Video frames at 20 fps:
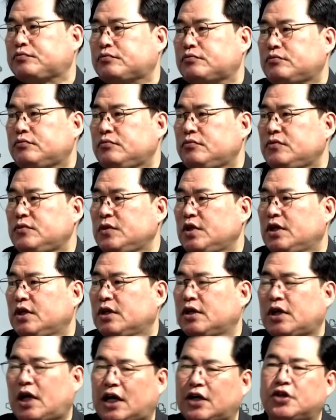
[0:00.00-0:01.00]
의형제 될 리는
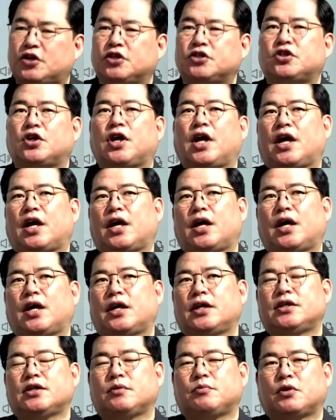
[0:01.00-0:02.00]
없잖아. 아니 그
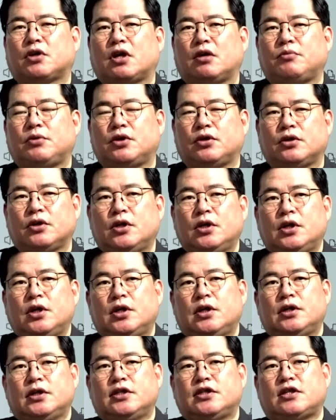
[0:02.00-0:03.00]
전에 어. 이제 뭐냐면
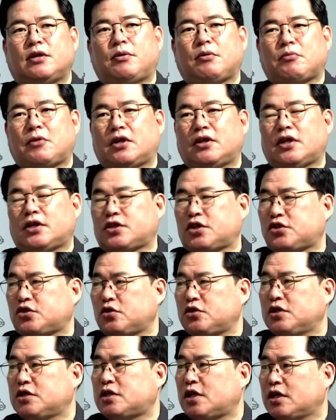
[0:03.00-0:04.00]
이재명 만날 때
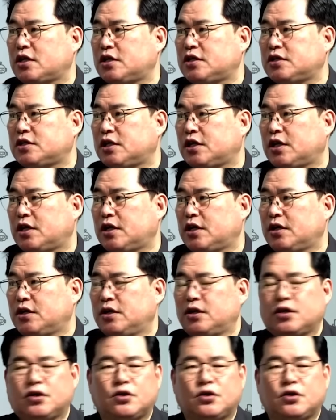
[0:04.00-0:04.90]
정진상이 이제 음.